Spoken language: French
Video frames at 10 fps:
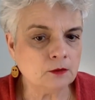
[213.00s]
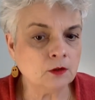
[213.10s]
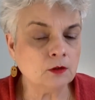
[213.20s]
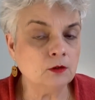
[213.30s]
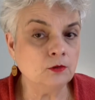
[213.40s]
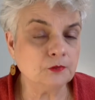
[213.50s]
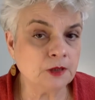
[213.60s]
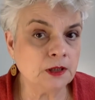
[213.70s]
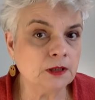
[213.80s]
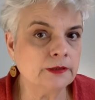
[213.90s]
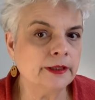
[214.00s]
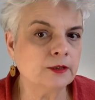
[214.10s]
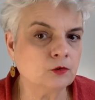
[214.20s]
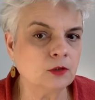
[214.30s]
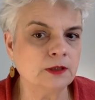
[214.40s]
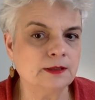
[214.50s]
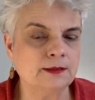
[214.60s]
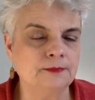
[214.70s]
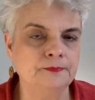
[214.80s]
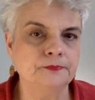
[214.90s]
dans le fil
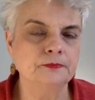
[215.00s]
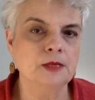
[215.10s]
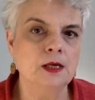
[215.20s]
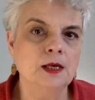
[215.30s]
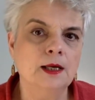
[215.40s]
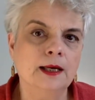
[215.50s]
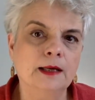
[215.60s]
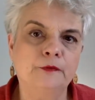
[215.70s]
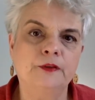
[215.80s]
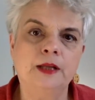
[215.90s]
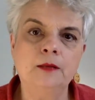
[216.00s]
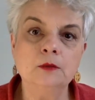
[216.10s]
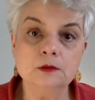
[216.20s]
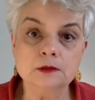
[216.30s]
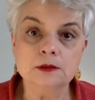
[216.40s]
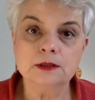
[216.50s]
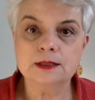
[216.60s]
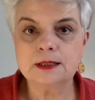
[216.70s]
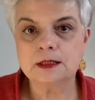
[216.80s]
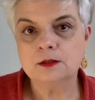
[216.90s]
d'actualité. Et finalement,
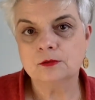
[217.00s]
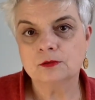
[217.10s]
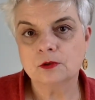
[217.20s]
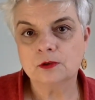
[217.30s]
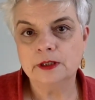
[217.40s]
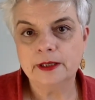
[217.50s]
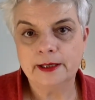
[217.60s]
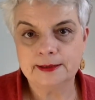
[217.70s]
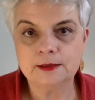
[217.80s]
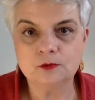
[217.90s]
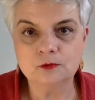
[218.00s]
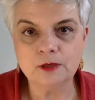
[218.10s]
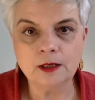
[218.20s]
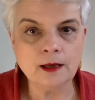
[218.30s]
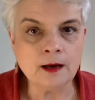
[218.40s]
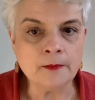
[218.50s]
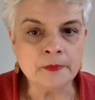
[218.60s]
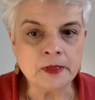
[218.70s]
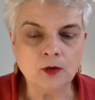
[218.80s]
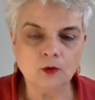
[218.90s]
si on en est à cette nouvelle-là,
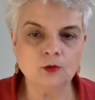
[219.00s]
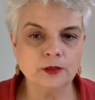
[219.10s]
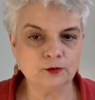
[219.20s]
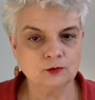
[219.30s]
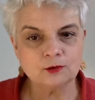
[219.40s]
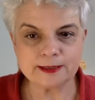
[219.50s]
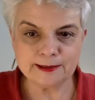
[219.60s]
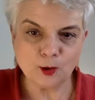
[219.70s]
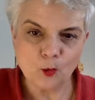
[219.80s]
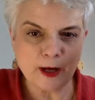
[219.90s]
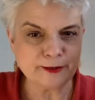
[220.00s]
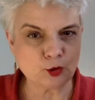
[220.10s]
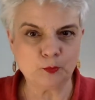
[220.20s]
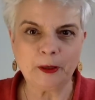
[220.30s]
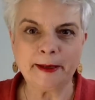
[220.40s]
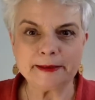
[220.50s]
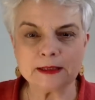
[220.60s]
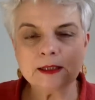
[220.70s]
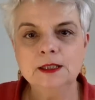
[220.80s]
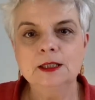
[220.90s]
on aurait tendance à dire ouais
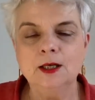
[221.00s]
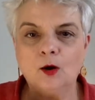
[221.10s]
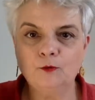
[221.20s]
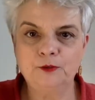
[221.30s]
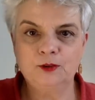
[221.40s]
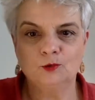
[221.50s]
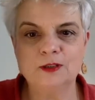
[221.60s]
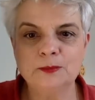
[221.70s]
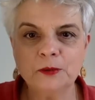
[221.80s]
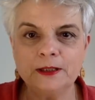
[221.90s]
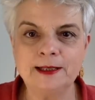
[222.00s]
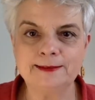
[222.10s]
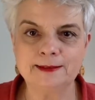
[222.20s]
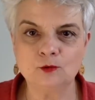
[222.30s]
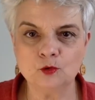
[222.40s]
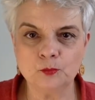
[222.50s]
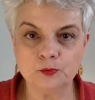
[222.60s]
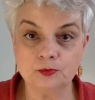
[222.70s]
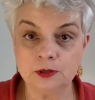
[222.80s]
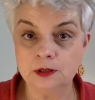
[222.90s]
super, en fait on s'est pris la tête
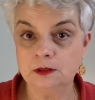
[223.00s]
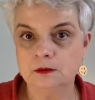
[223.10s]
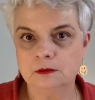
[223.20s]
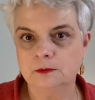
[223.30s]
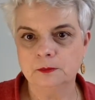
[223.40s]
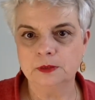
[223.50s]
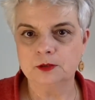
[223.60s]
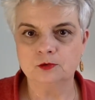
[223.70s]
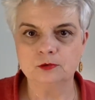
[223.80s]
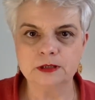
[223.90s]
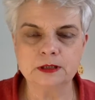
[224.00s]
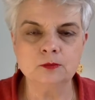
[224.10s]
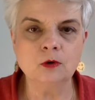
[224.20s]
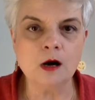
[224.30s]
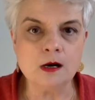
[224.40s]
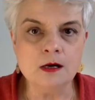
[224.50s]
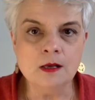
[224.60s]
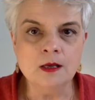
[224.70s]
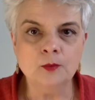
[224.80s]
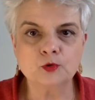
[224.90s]
depuis euh, bientôt six mois
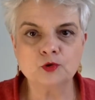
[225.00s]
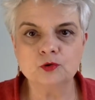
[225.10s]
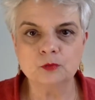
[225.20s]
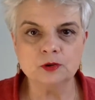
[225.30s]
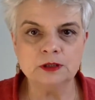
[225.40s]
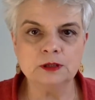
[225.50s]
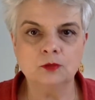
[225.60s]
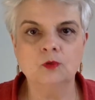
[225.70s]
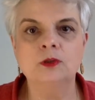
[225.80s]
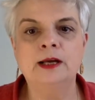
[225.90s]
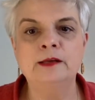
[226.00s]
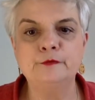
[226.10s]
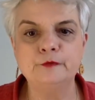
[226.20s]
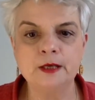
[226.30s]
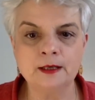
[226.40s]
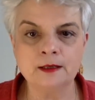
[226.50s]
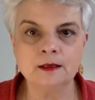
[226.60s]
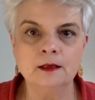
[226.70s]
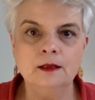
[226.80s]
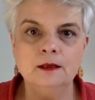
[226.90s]
pour se demander comment on allait
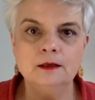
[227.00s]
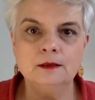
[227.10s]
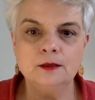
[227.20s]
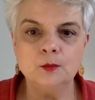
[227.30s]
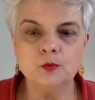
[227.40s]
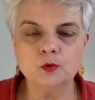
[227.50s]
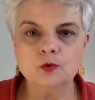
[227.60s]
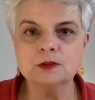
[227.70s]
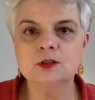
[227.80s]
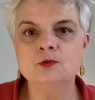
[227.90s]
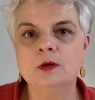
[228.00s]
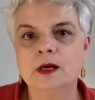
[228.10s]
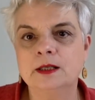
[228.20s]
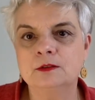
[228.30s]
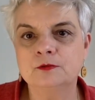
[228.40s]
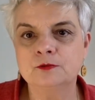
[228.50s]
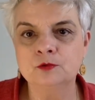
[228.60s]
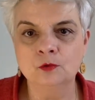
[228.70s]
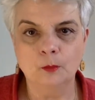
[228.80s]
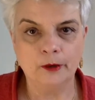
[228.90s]
faire euh, pour continuer à être
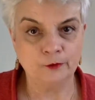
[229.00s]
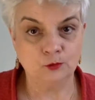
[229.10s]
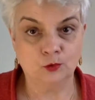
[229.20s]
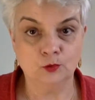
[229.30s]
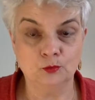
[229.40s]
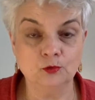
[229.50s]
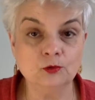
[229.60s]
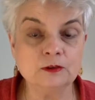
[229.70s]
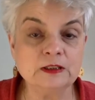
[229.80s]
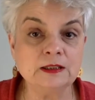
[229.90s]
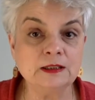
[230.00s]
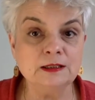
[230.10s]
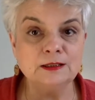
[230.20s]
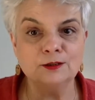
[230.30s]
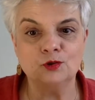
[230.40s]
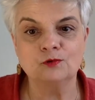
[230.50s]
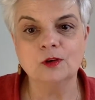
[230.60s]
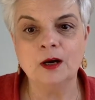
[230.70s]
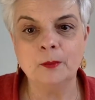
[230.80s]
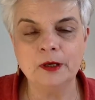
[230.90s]
vu par nos communautés. Et
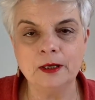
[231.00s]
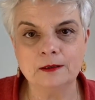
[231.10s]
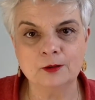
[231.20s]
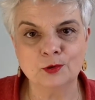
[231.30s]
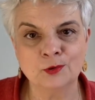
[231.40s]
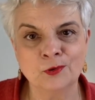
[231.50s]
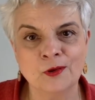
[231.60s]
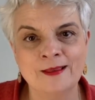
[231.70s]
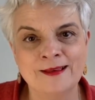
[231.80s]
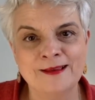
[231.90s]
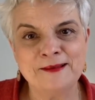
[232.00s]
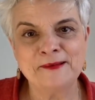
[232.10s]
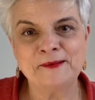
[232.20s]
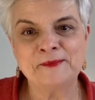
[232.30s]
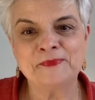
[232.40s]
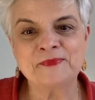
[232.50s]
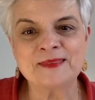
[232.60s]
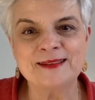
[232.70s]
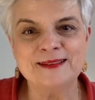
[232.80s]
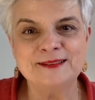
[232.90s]
je vous rappelle que euh,
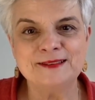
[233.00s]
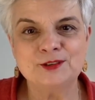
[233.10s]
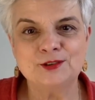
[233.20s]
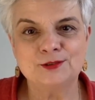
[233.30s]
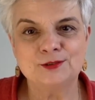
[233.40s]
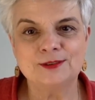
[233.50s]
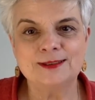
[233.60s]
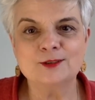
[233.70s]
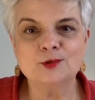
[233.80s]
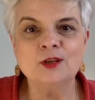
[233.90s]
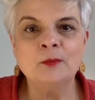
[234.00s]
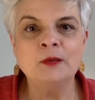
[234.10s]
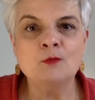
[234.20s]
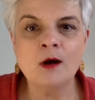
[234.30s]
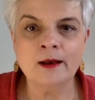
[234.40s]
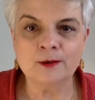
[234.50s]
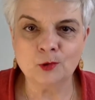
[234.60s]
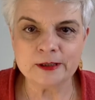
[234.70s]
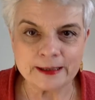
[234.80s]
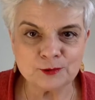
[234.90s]
c'est ce que j'appelle moi
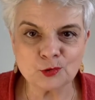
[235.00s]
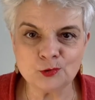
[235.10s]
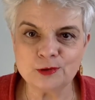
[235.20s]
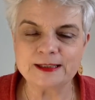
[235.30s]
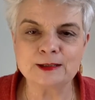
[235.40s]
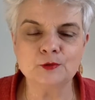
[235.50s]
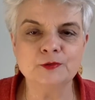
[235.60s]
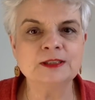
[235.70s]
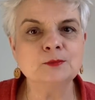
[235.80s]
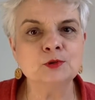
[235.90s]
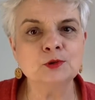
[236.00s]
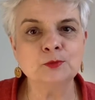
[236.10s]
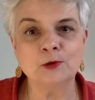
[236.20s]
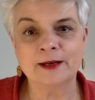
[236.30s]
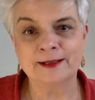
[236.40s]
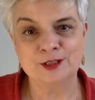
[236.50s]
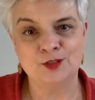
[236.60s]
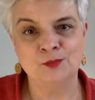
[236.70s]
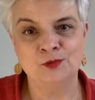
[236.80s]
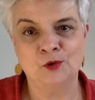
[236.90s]
la quadrature du cercle Facebook, pour
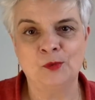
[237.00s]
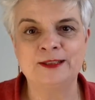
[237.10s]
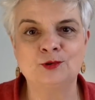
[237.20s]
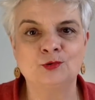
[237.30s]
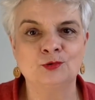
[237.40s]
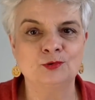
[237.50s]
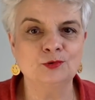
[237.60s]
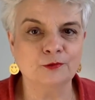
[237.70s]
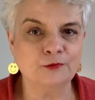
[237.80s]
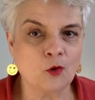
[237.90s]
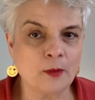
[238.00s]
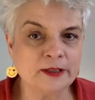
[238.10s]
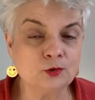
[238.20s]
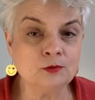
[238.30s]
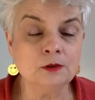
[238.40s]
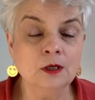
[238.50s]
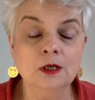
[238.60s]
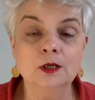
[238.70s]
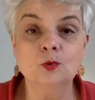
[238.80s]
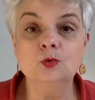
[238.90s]
laquelle j'ai mis en place une, formation
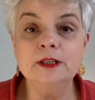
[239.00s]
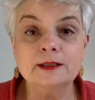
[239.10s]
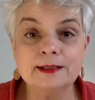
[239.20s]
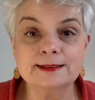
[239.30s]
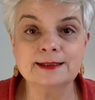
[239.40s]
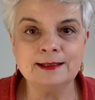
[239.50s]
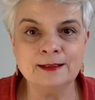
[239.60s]
où il reste